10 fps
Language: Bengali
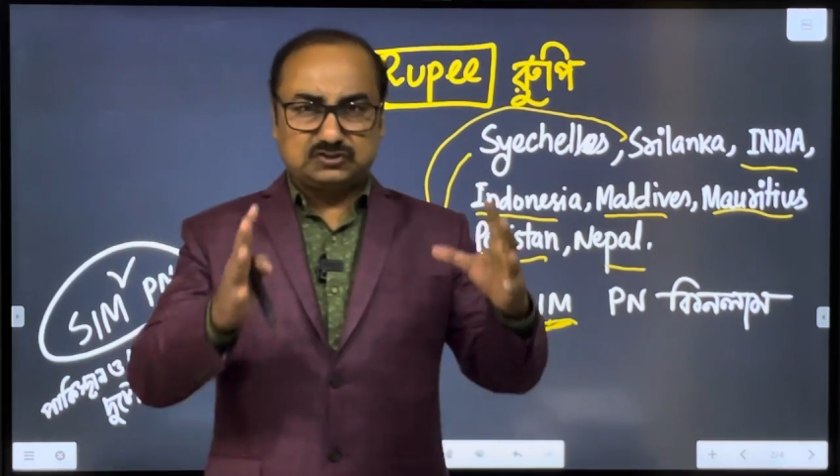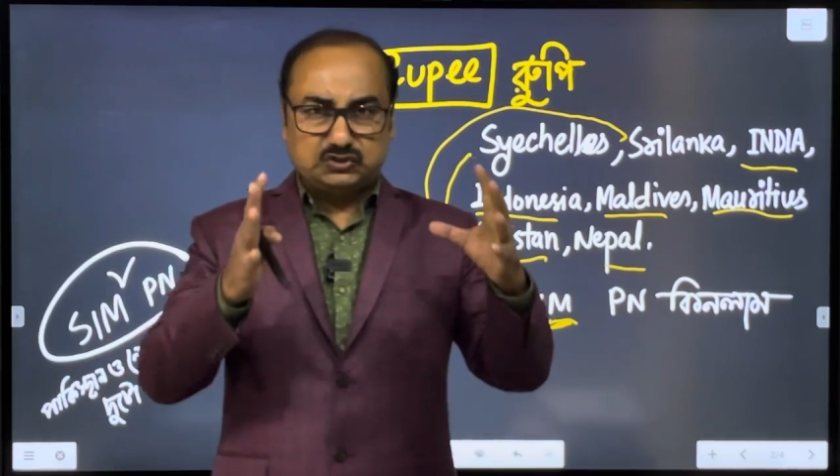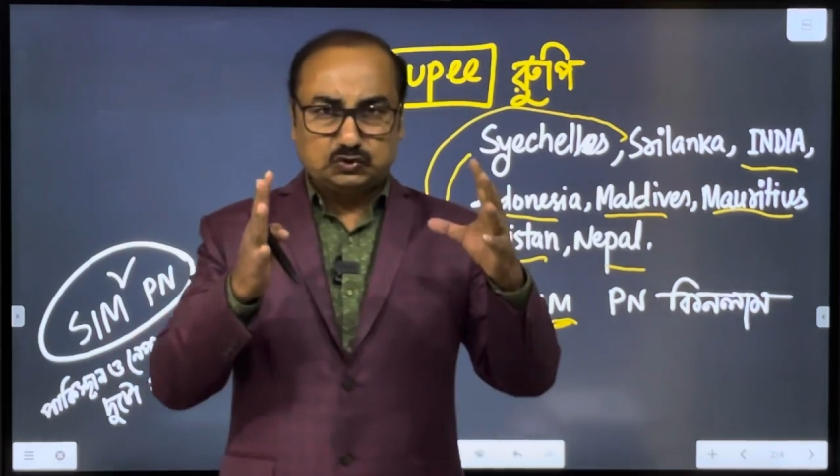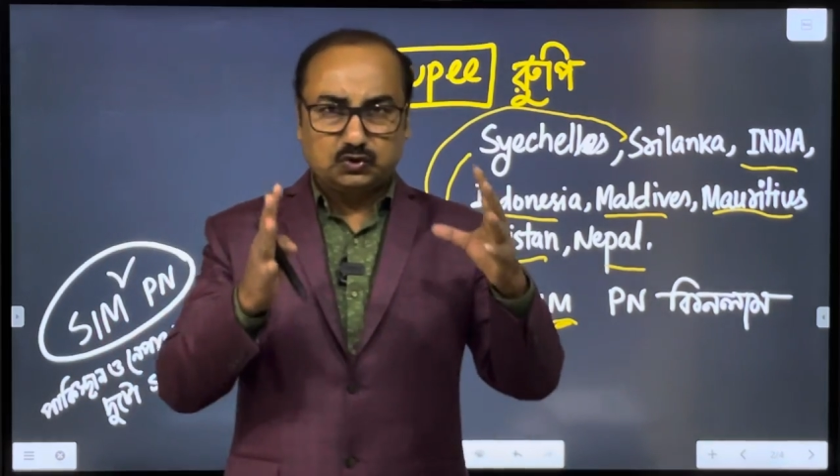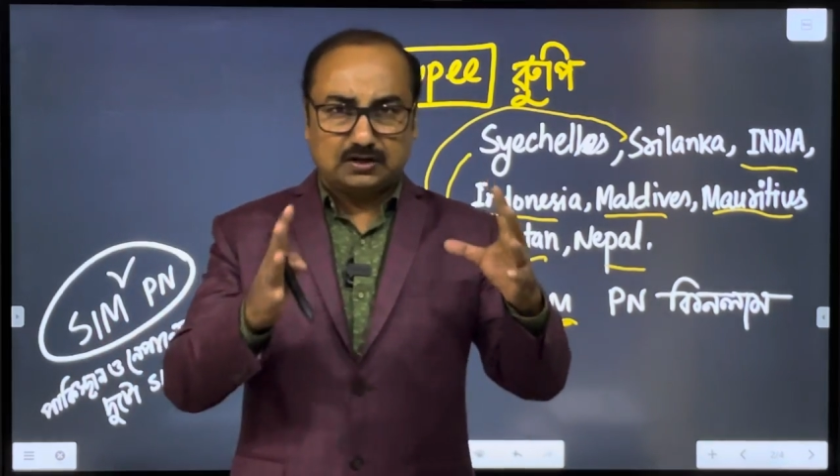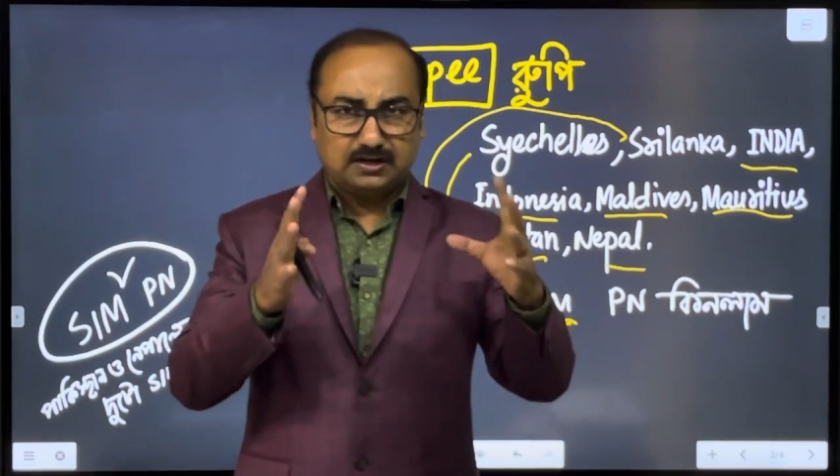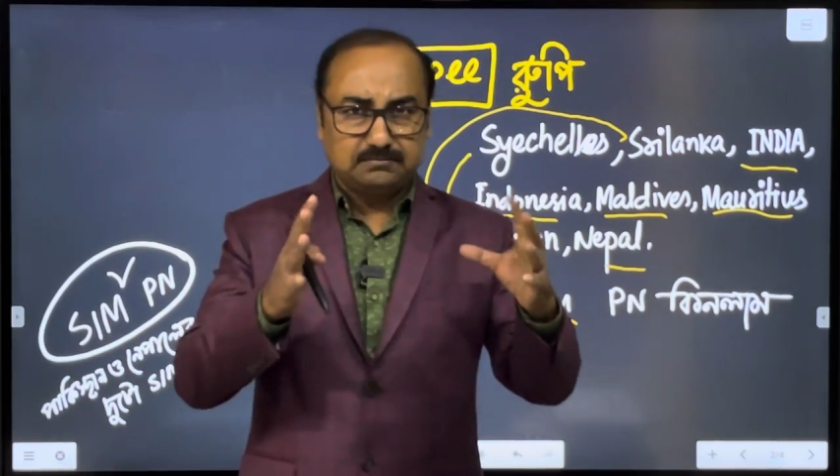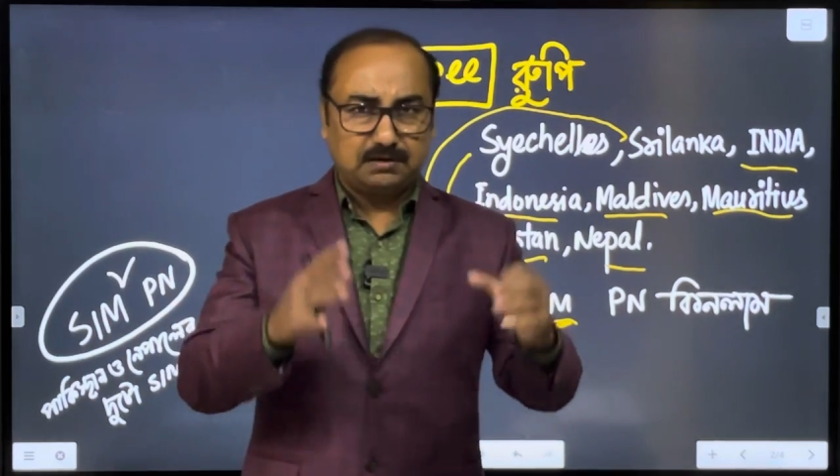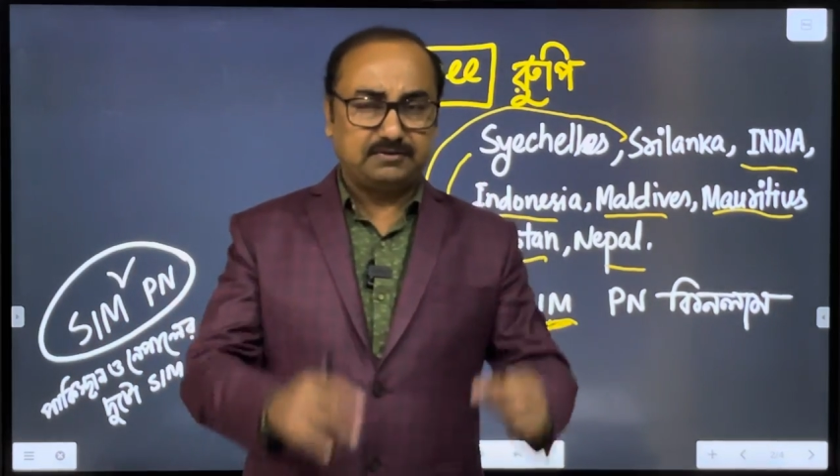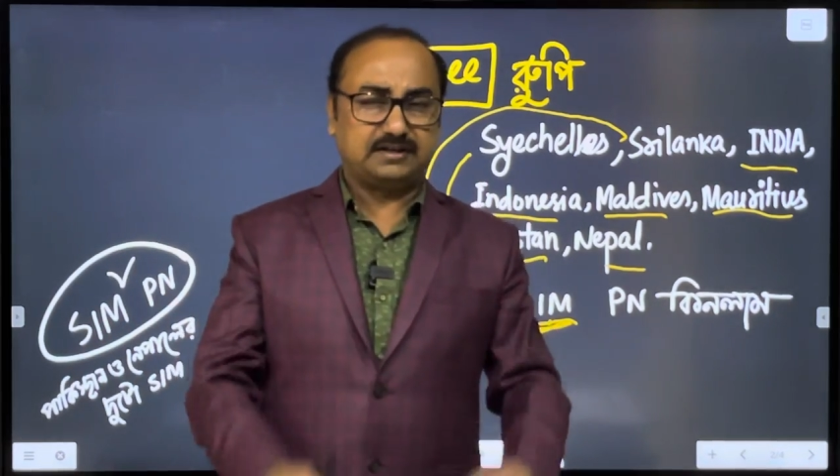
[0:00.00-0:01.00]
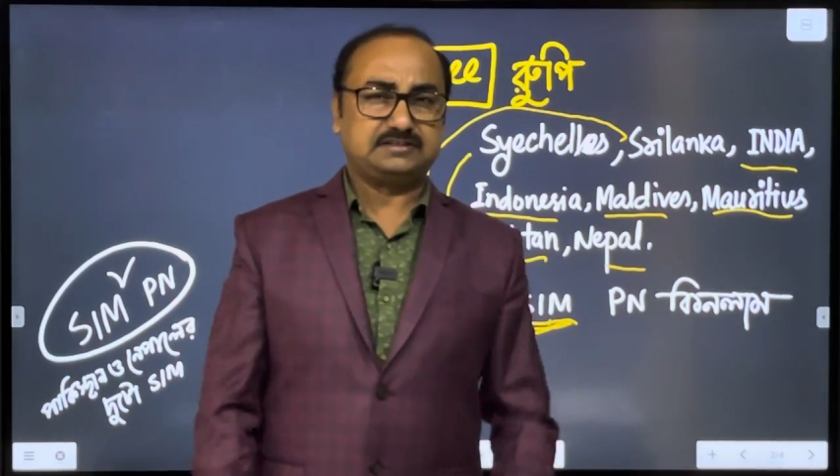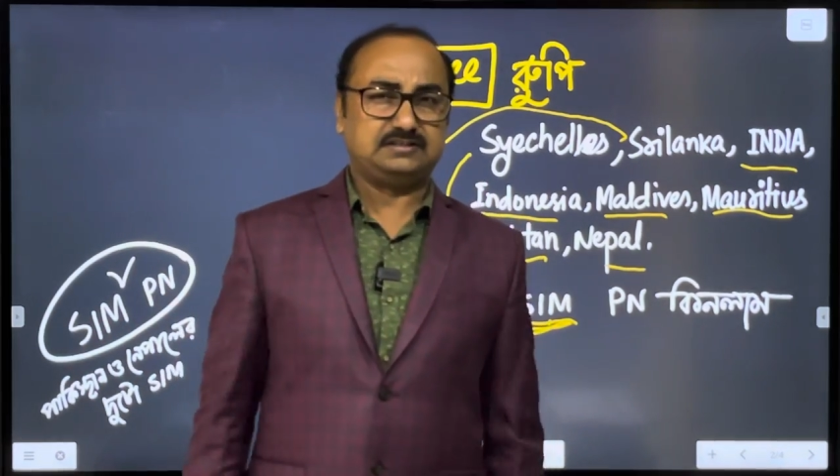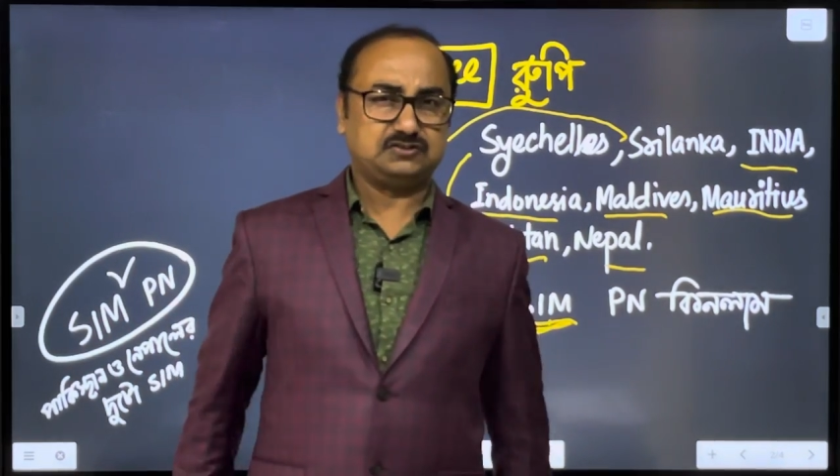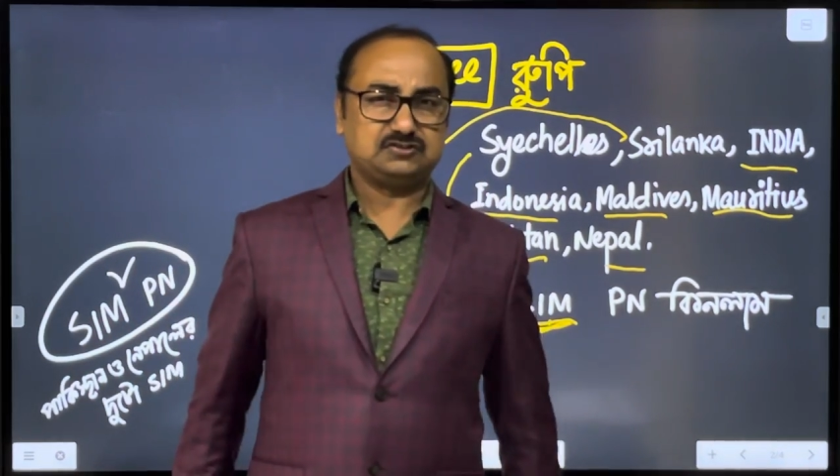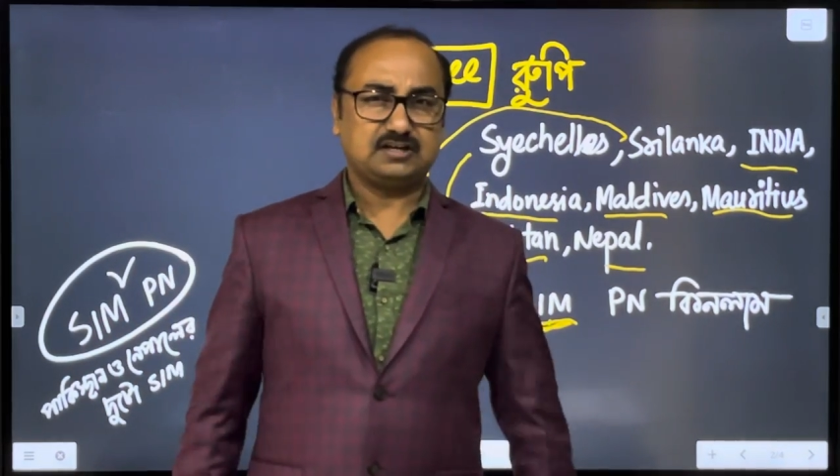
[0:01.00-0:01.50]
চিরকালীনভাবে গেঁথে
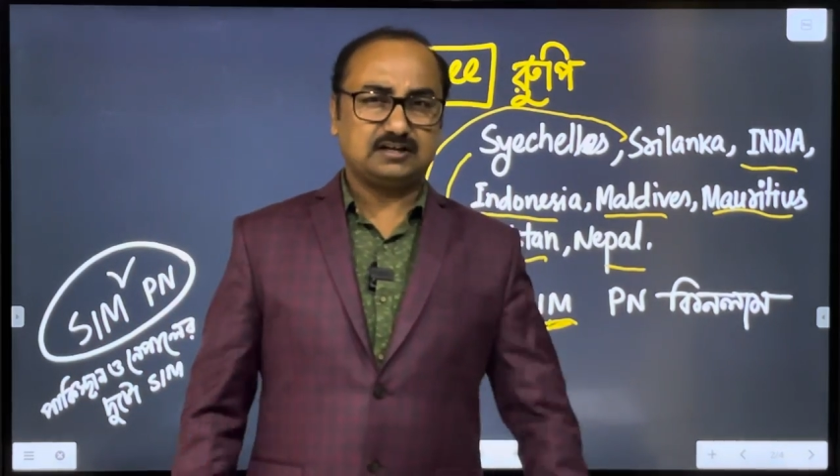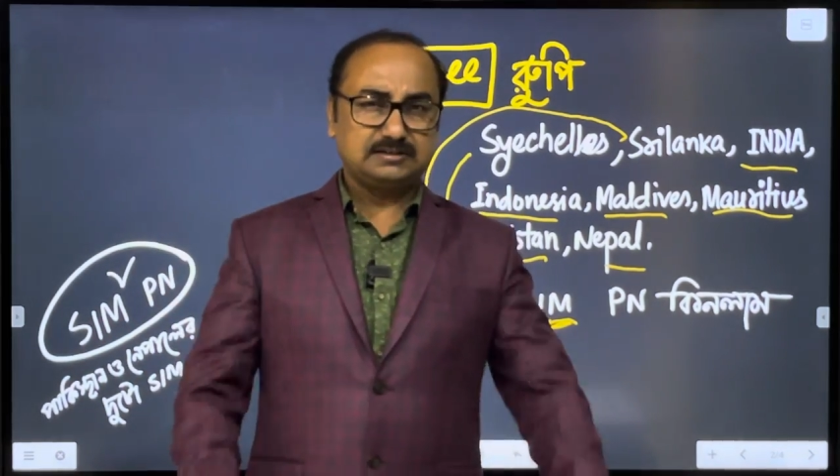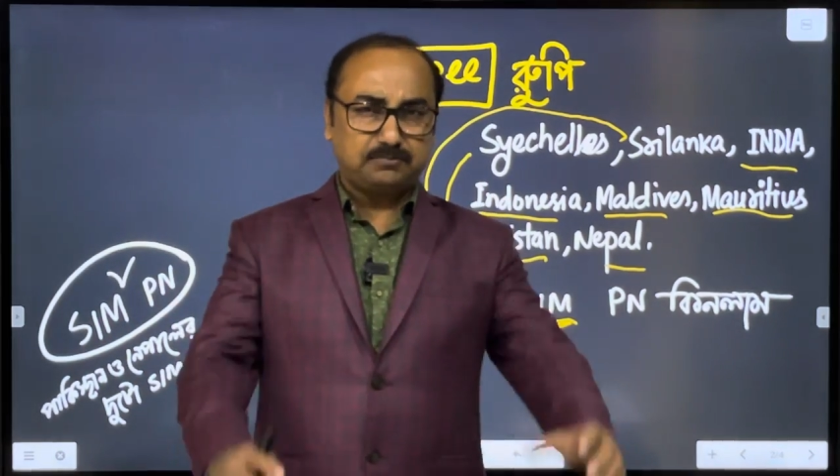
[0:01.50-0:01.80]
দেওয়ার জন্য চাকরি